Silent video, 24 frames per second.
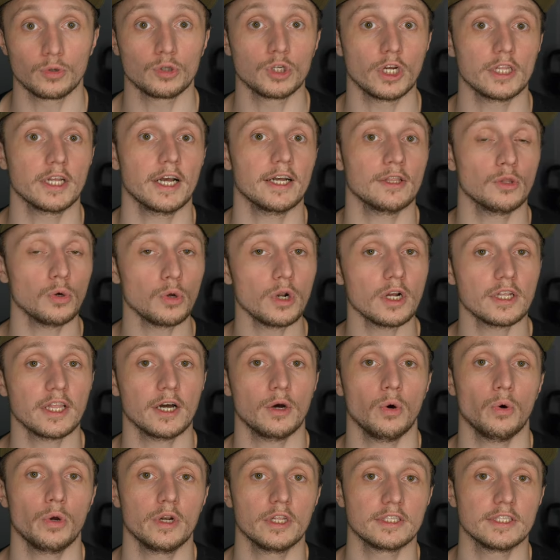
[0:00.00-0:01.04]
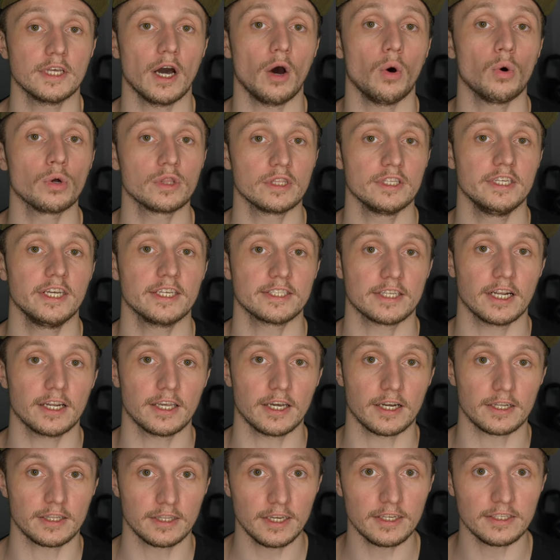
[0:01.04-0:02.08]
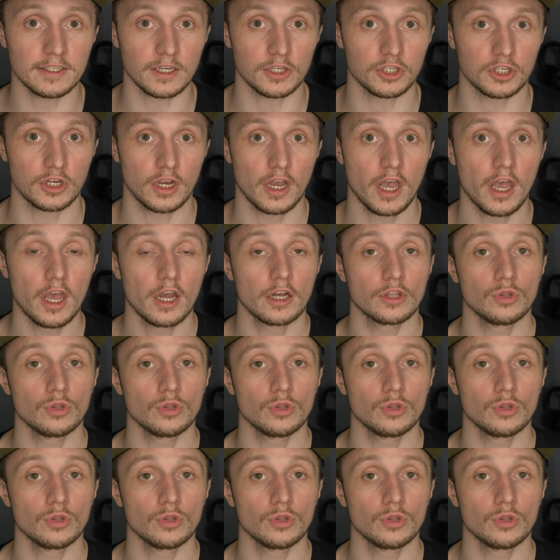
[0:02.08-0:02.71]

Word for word: бюджет которых находится от нескольких тысяч